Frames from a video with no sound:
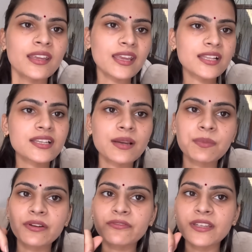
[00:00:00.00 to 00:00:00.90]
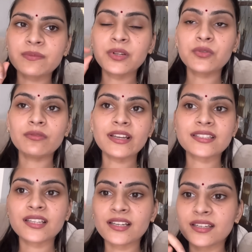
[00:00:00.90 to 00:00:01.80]
कि आजकल आपका फेस बिल्कुल
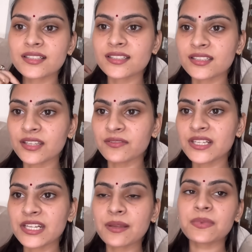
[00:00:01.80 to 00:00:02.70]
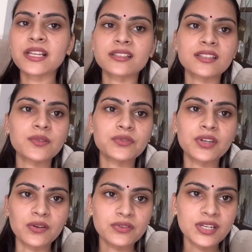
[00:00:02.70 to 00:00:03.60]
वैसा लग रहा है जैसा धनवी के टाइम पे लगता था
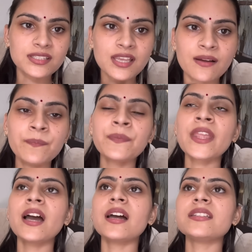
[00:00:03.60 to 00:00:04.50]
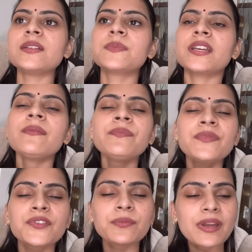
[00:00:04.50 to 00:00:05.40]
उतरा उतरा सा अजीब सा
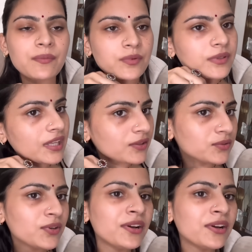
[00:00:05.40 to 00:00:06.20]
तो मैं आपको बता दूं